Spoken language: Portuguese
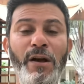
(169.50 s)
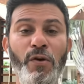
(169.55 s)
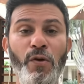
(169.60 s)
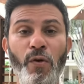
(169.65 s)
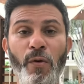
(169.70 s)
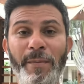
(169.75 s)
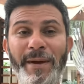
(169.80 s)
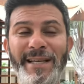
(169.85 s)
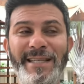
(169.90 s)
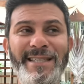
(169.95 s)

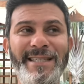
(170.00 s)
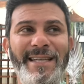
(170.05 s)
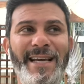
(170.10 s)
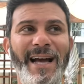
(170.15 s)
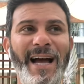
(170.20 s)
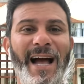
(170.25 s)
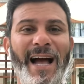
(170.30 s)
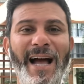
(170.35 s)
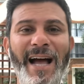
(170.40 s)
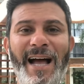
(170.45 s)
Comece
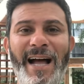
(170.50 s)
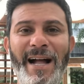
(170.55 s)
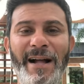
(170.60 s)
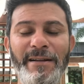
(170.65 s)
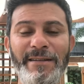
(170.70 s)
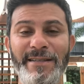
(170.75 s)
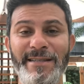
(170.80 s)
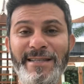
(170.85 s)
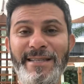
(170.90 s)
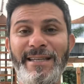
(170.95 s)

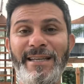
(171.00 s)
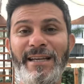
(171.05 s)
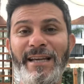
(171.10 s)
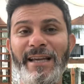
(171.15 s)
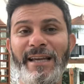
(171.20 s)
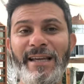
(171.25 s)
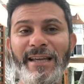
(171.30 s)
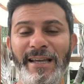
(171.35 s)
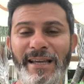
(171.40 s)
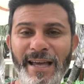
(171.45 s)
a se
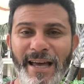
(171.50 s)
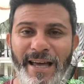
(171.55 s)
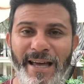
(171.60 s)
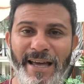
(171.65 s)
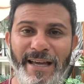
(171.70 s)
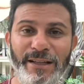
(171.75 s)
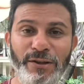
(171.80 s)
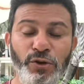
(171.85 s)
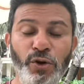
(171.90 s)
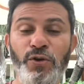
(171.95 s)

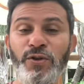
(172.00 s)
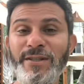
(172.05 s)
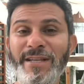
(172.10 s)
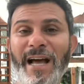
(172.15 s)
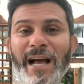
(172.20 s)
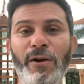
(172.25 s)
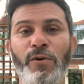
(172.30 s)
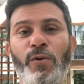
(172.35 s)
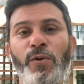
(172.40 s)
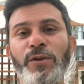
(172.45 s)
é,
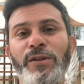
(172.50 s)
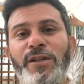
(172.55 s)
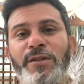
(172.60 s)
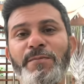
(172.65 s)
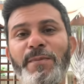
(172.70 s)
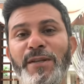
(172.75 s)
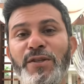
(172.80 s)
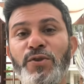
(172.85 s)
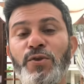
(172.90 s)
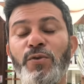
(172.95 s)
entrosar com outras
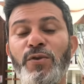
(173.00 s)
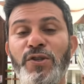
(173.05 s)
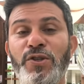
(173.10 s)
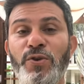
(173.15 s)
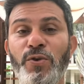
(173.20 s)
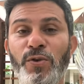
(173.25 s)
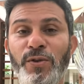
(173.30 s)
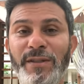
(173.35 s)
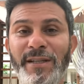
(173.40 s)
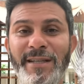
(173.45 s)
pessoas de,
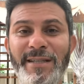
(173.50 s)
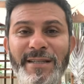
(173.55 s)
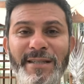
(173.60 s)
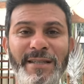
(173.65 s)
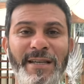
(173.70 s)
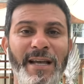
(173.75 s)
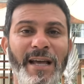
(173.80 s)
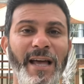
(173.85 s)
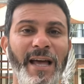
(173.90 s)
outras,